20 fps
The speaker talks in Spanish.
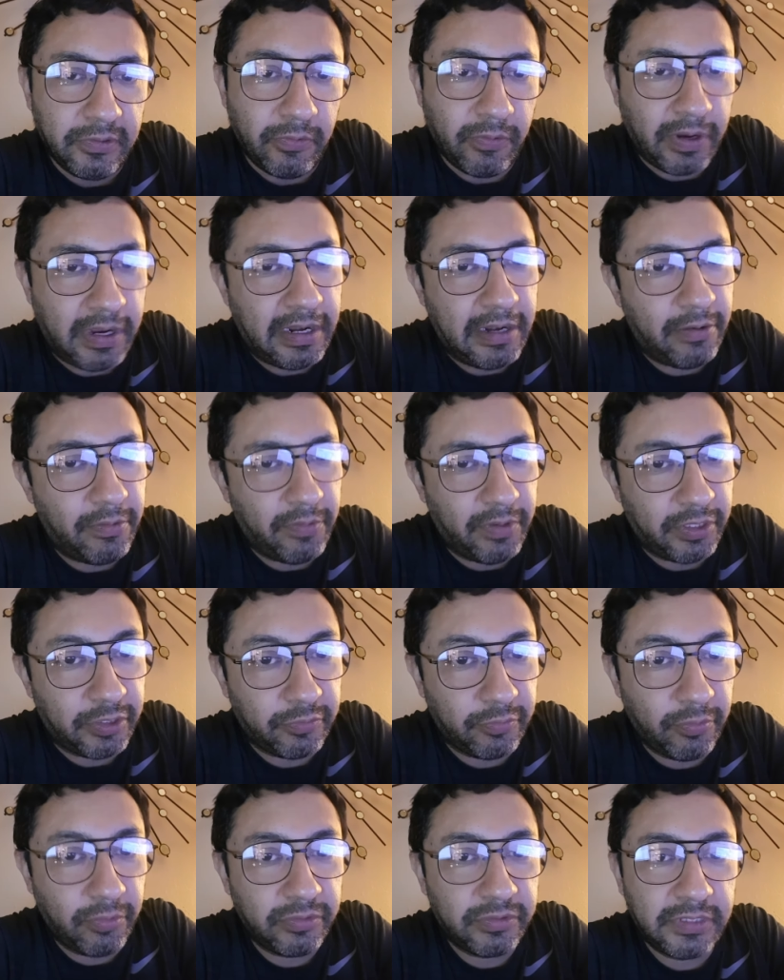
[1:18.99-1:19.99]
Ojalá lo
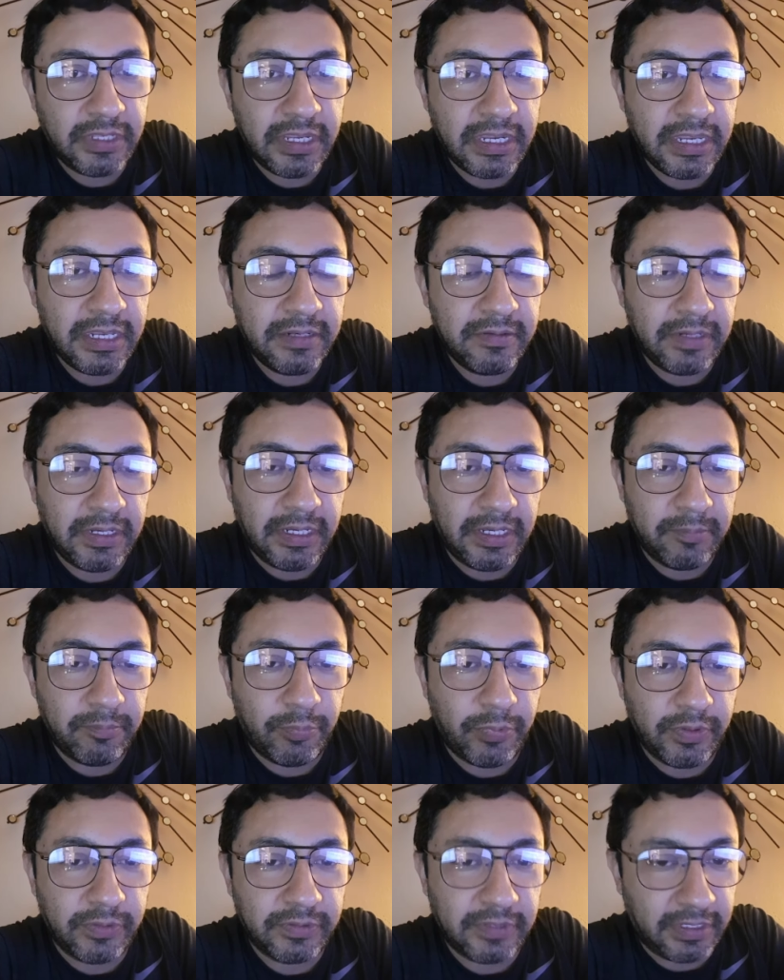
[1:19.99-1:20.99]
disfruten y
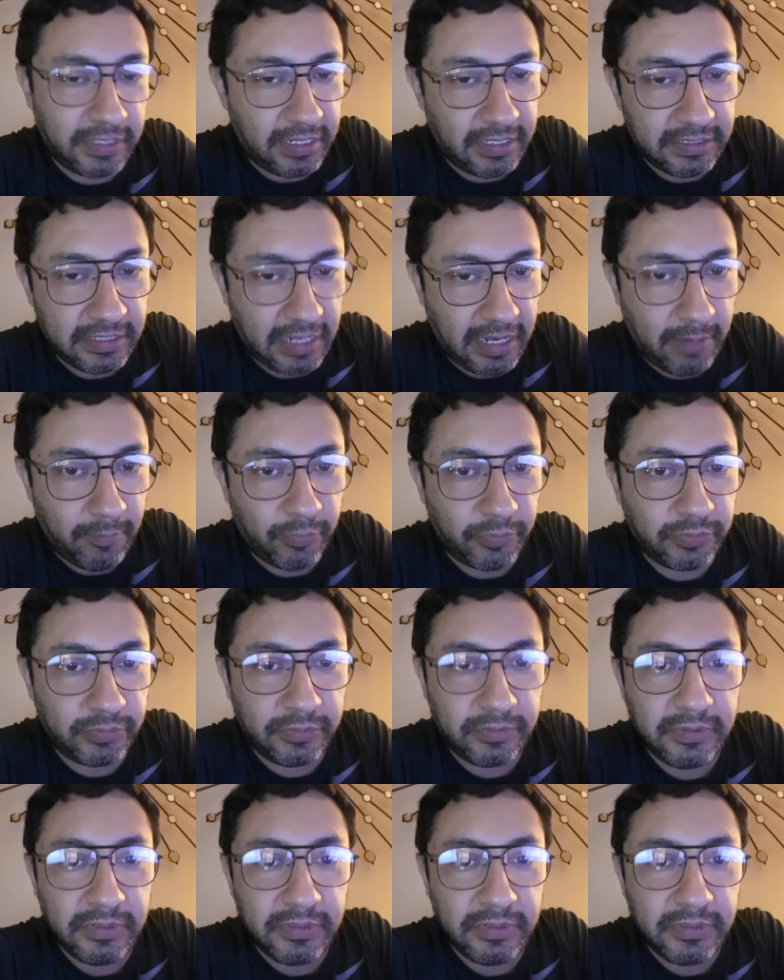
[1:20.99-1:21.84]
pues aquí andaremos.